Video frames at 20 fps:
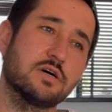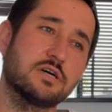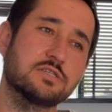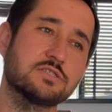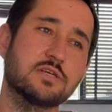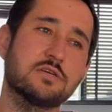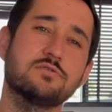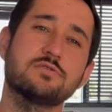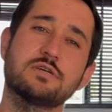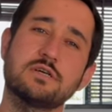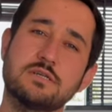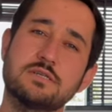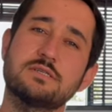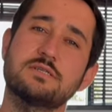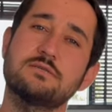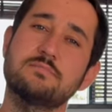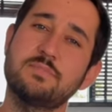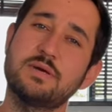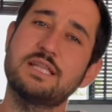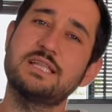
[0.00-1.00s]
aşağı
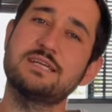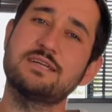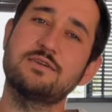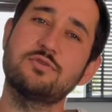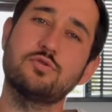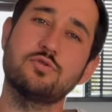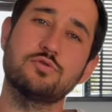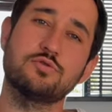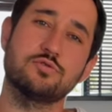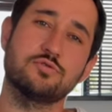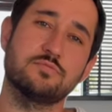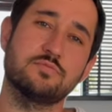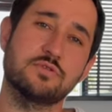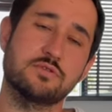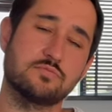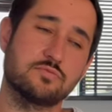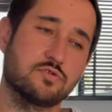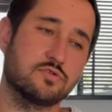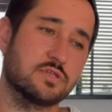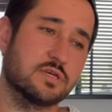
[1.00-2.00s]
yukarı belirli oluyordu
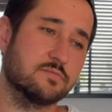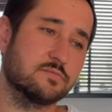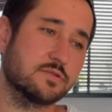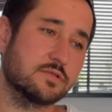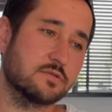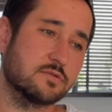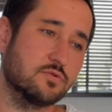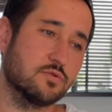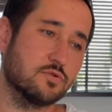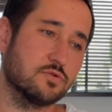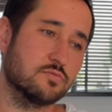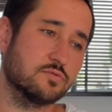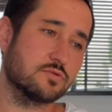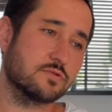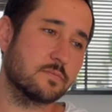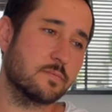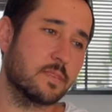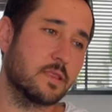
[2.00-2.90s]
bizim rotamız, yolumuz.